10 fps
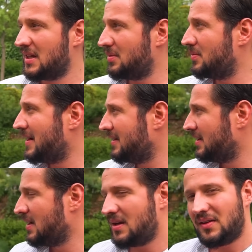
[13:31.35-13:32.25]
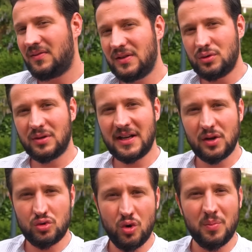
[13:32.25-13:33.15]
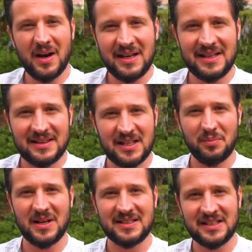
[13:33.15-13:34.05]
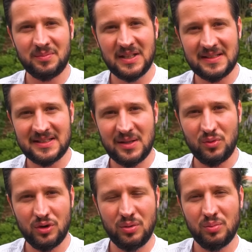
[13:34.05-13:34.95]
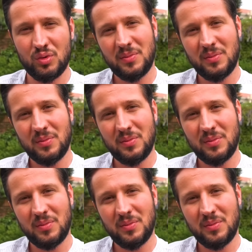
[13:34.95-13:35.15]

Tabii ben e, videolarda çok maliyetten bahsetmek istemiyorum.